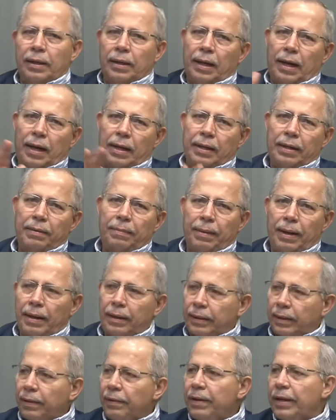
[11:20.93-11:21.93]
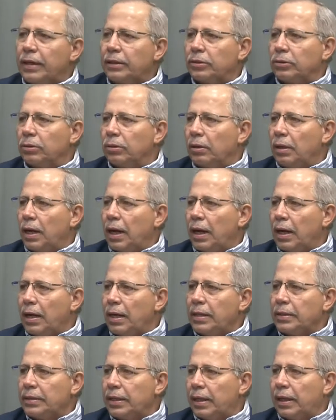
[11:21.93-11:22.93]
Al, reverso,
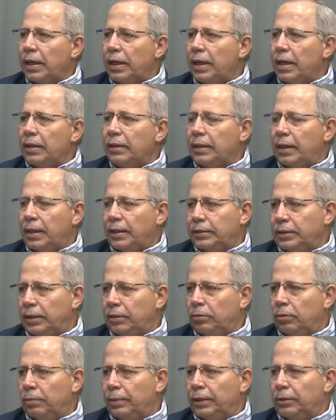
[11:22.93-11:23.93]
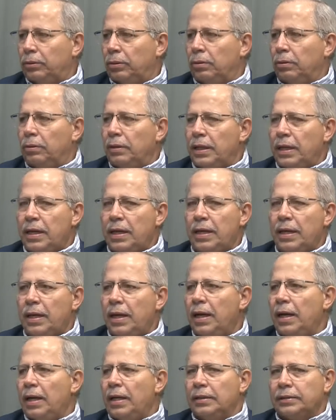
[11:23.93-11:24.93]
ahí se registra la sintomatología,
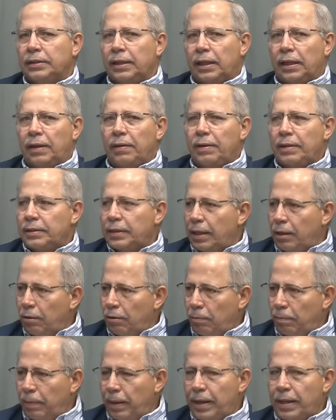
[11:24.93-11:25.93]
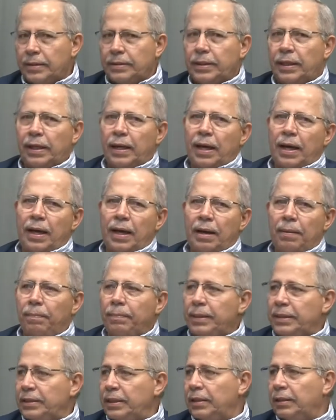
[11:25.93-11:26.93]
se revisa de los países que ha
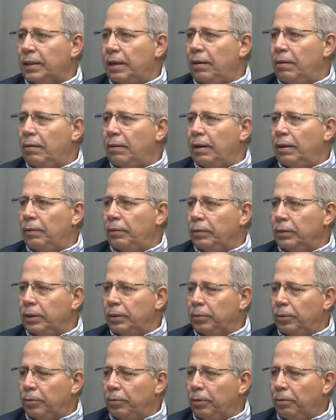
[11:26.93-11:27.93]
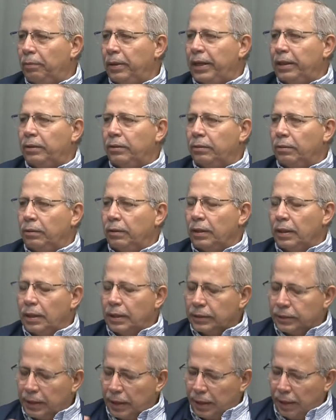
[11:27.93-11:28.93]
visitado en los últimos momentos,
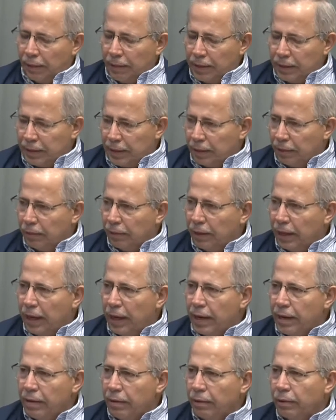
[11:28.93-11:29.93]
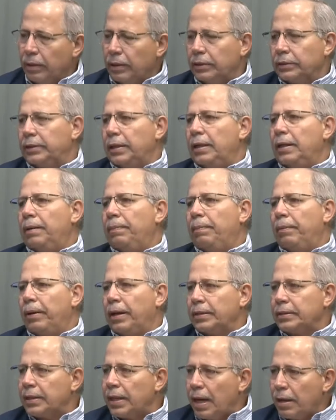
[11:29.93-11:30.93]
se revisa con ellos, se les puede
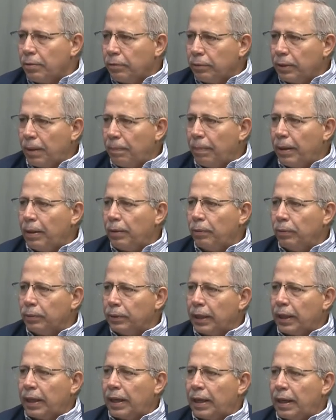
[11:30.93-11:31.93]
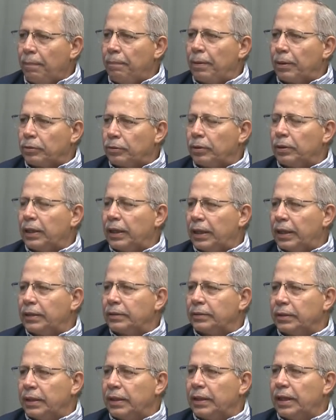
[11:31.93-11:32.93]
hacer algunas preguntas a aquellas personas que
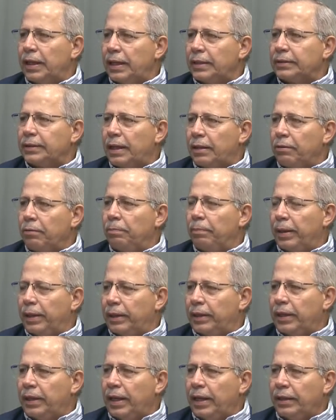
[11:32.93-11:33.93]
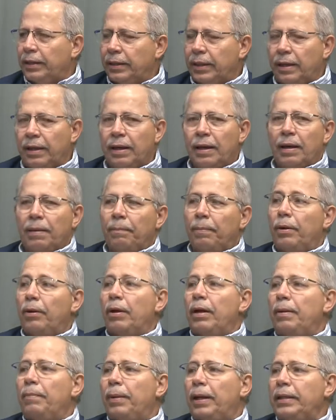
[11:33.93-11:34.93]
sea necesario y pertinente, pero
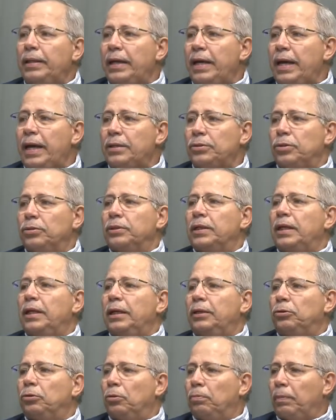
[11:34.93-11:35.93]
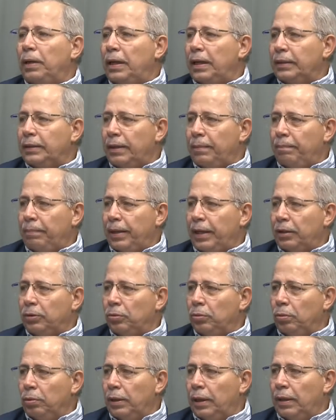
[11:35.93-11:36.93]
además de eso se les toma la
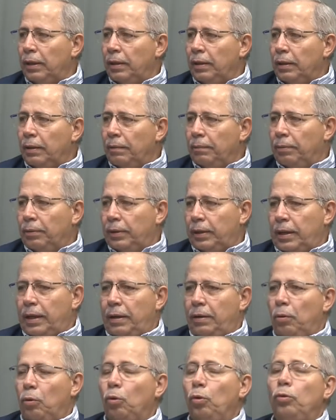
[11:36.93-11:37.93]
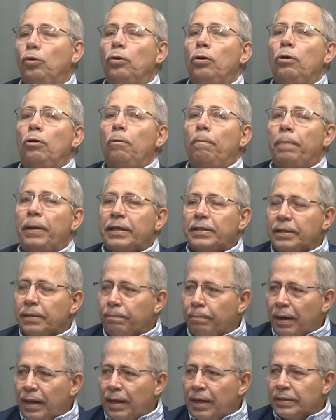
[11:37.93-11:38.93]
temperatura, porque uno de los
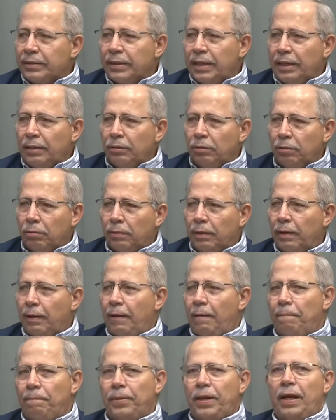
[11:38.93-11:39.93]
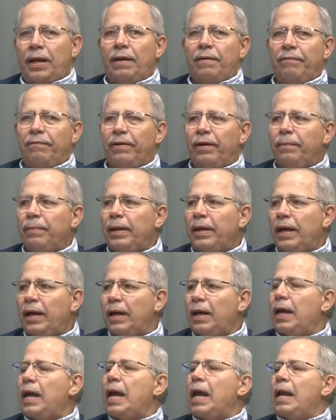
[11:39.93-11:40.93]
principales síntomas de la
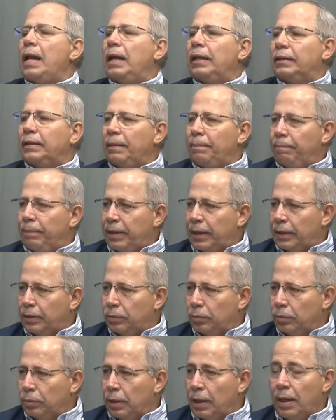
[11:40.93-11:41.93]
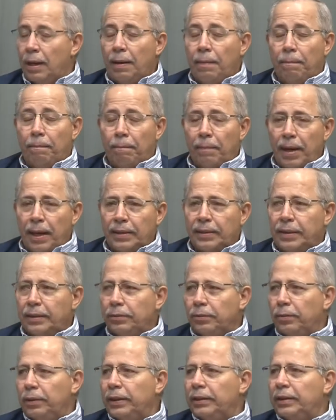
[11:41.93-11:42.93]
enfermedad es la temperatura. Más del
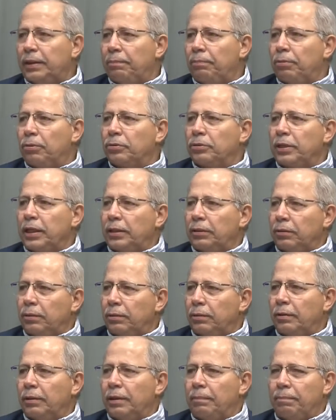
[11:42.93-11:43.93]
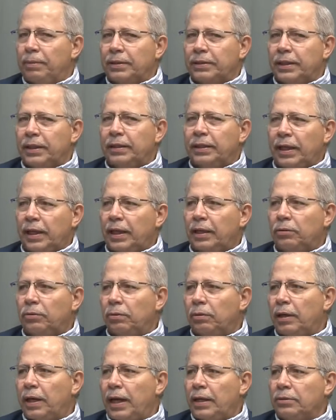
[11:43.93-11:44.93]
90% de los que presentan estos
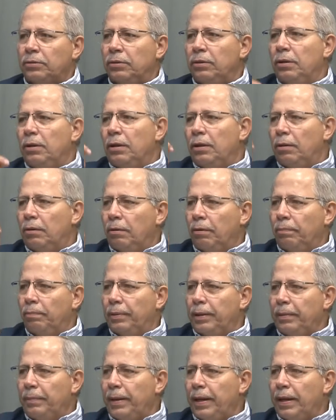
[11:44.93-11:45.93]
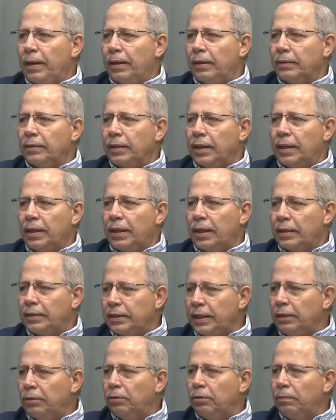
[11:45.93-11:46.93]
casos, lo primero, eh, el
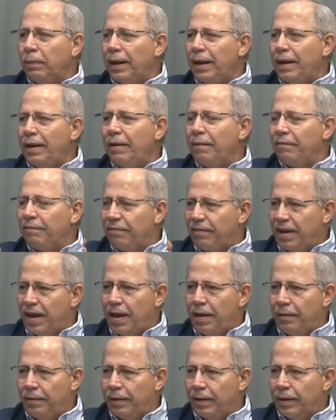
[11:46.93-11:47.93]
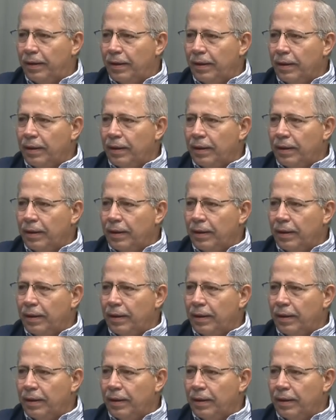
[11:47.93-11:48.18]
síntoma es fiebre.